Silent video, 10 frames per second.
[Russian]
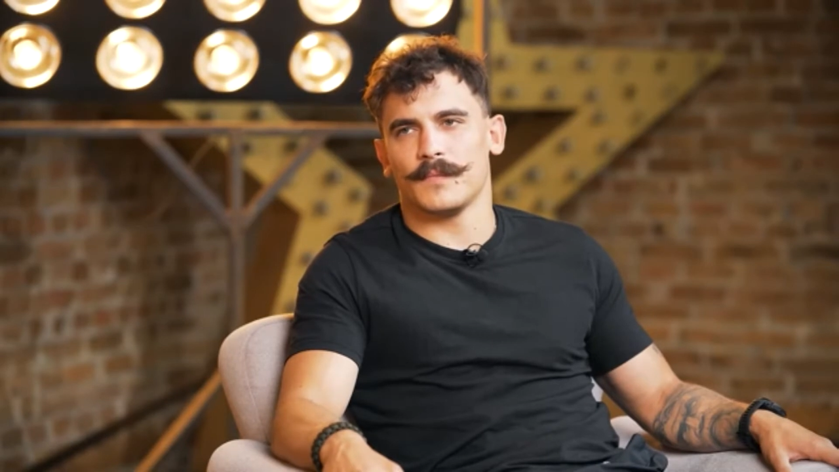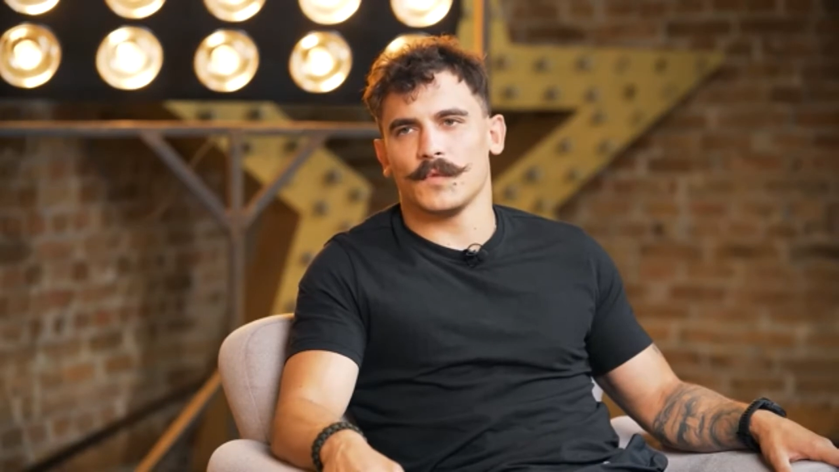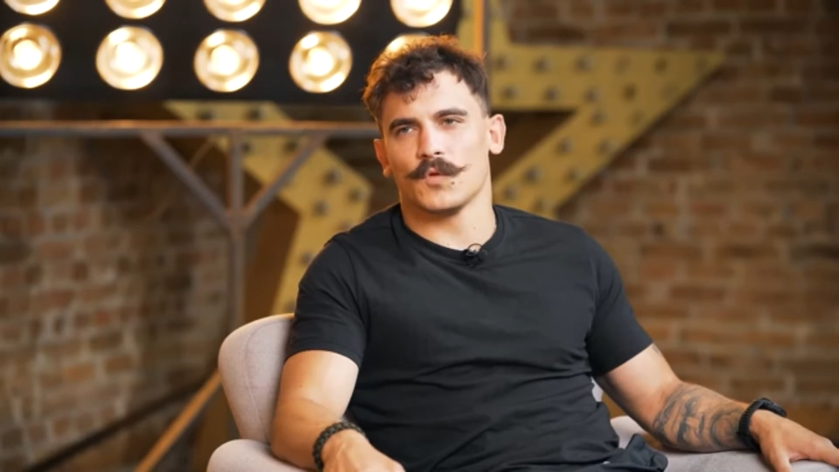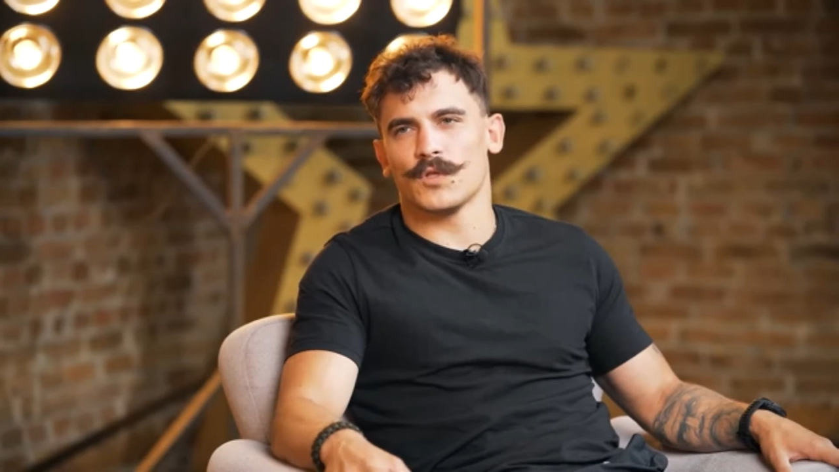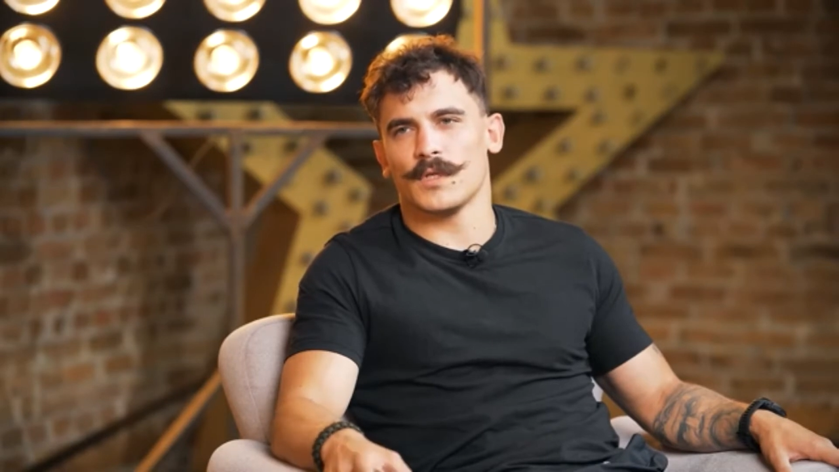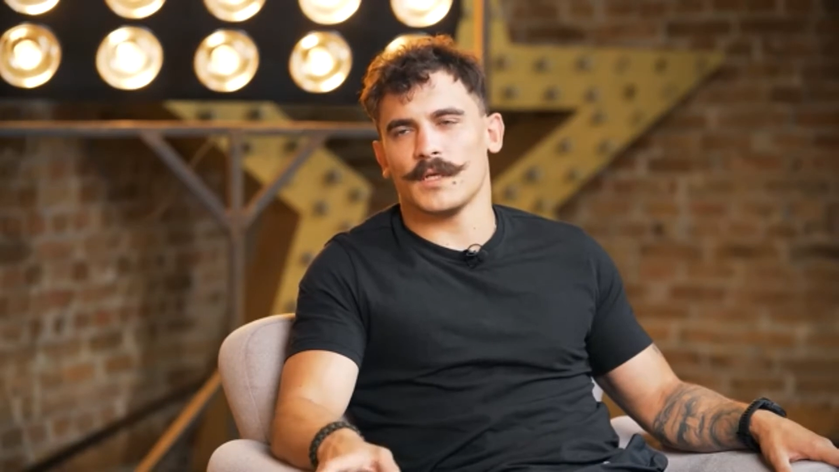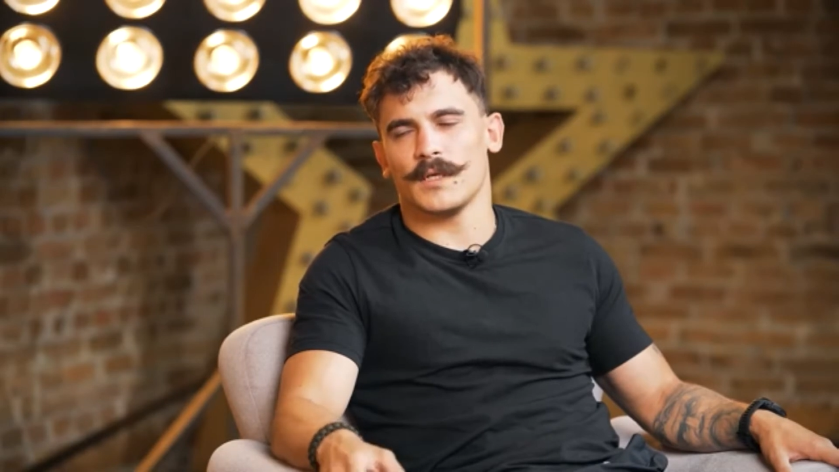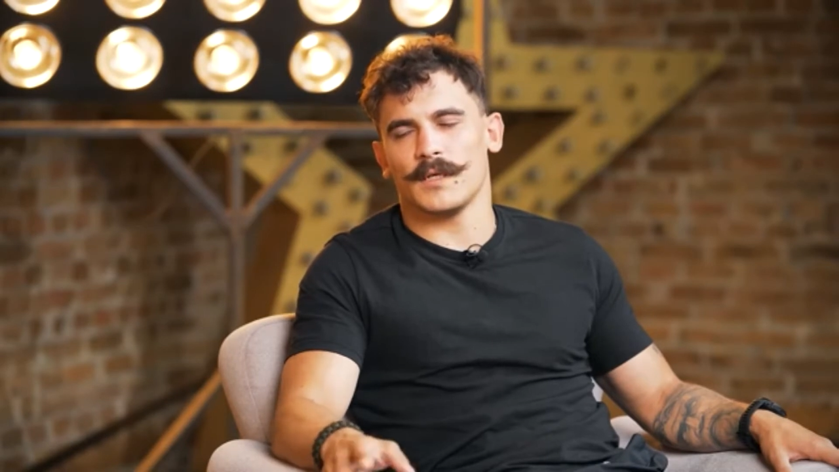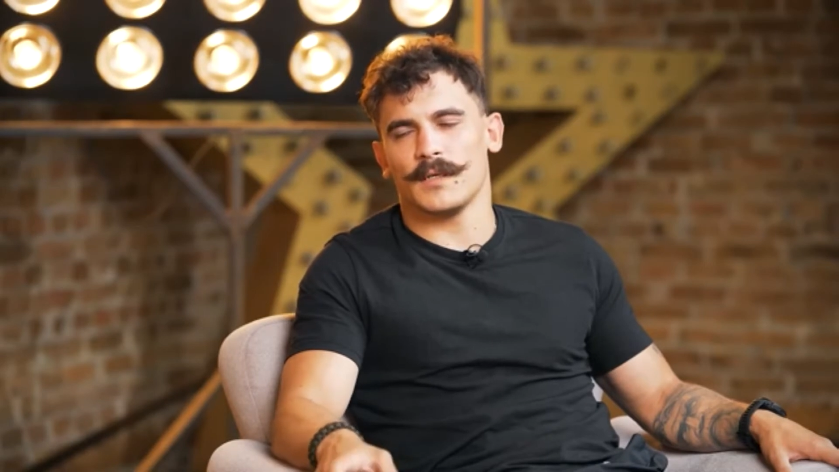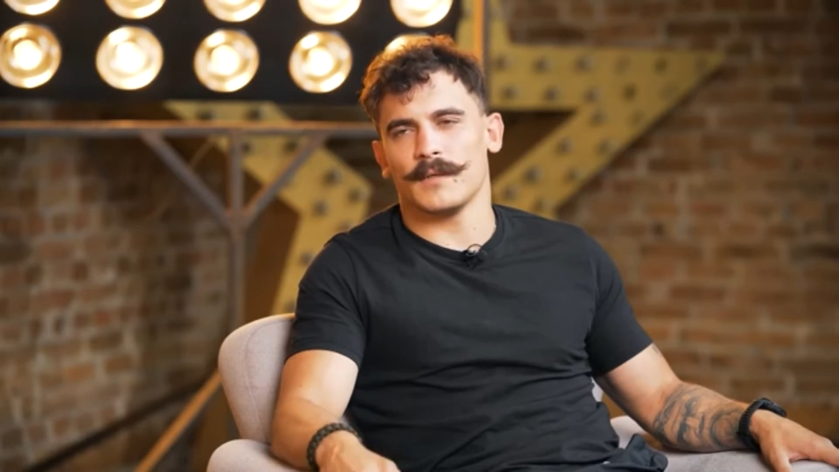
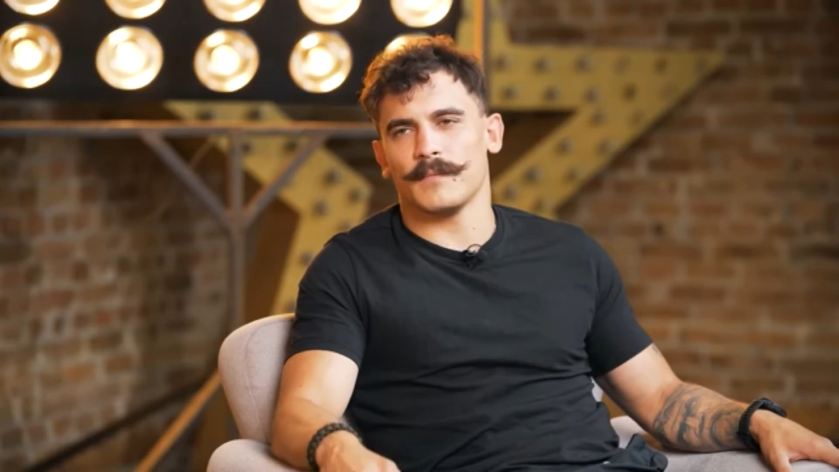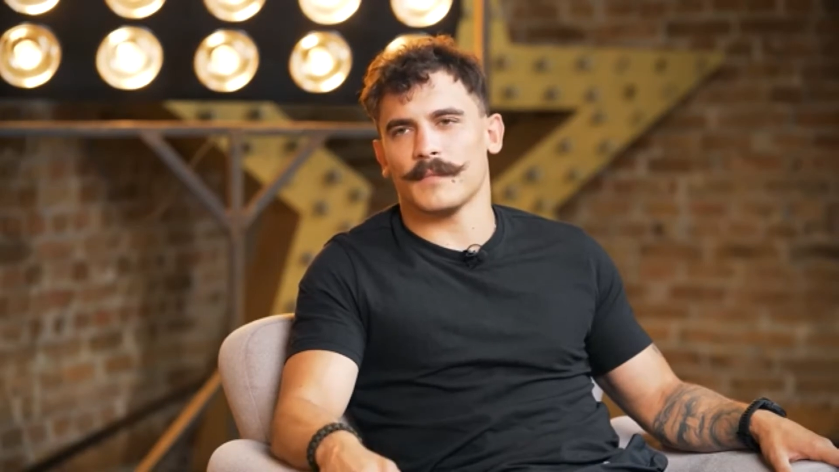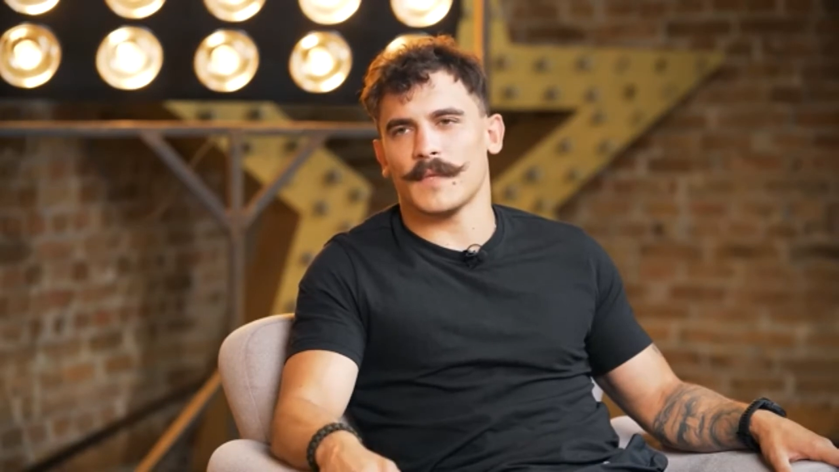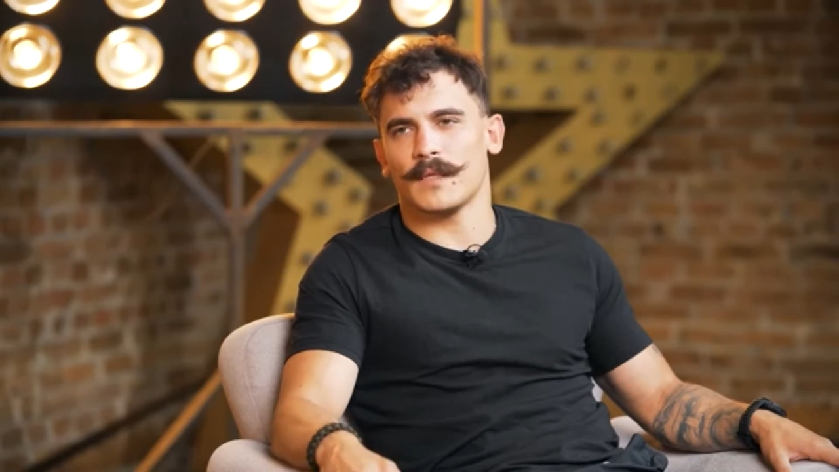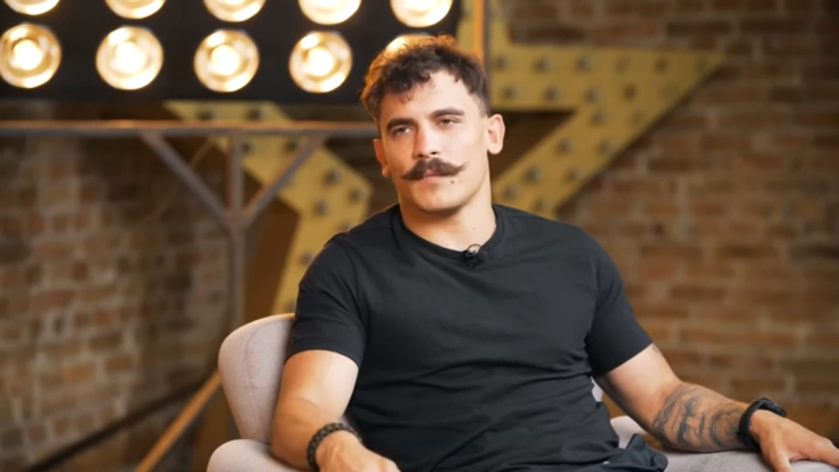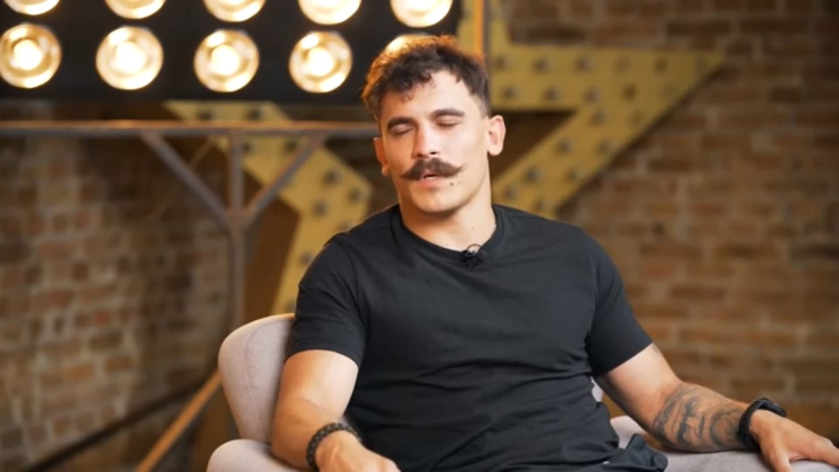нужно это